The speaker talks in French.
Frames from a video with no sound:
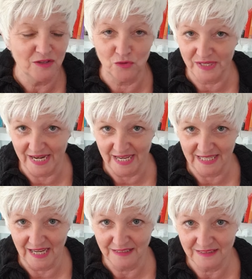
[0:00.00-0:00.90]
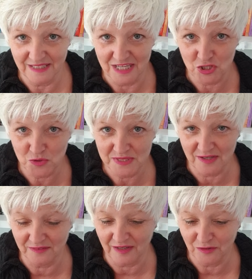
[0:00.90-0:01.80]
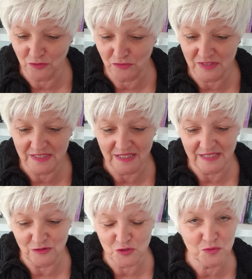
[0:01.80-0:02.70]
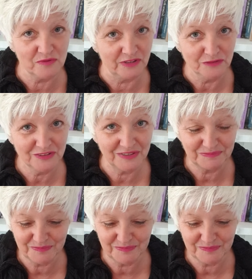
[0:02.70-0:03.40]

donc il y en a quatre et je suis en train de finir les deux suivantes.